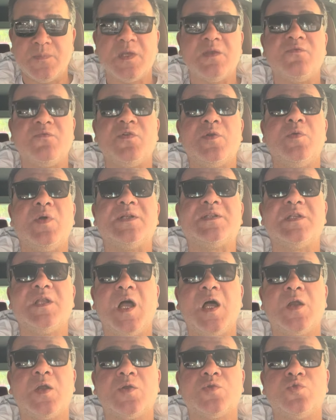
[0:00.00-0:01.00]
في الوقت ده
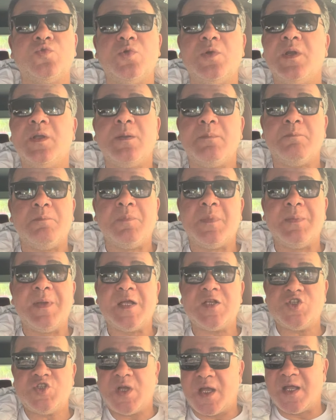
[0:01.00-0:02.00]
على طول ما
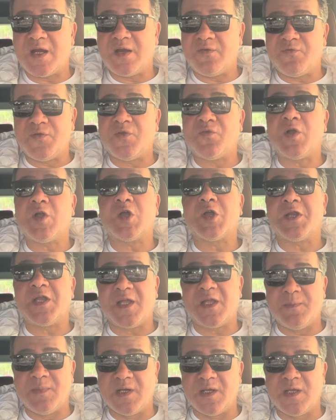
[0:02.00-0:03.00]
بقاش عارف يفكر
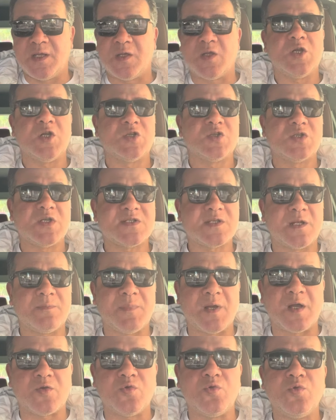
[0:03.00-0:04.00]
يعمل ايه اتصل
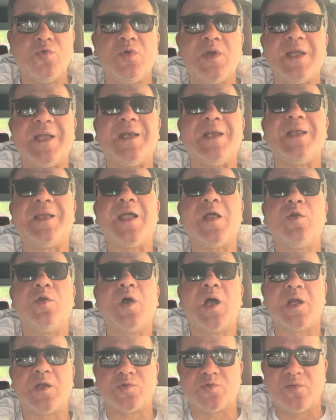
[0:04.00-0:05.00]
باخوه اللي جاله
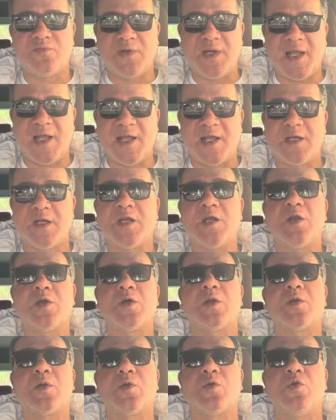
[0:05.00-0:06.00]
على طول في الحال اللي
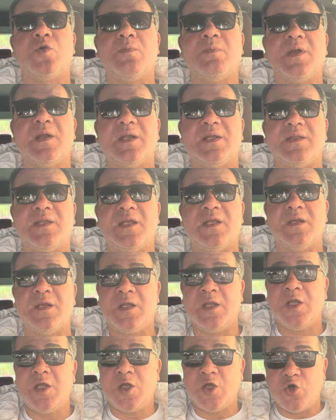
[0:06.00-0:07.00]
قرروا هما الاثنين
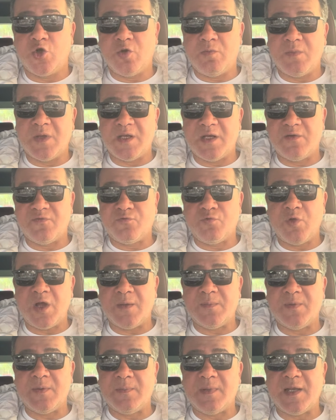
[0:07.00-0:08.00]
ان هما يلفوها
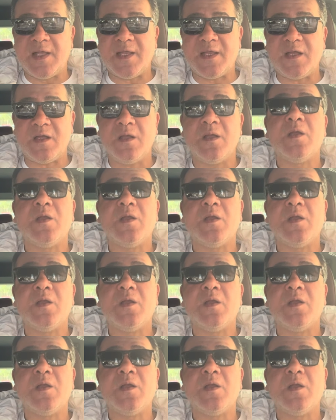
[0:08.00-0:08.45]
بملايه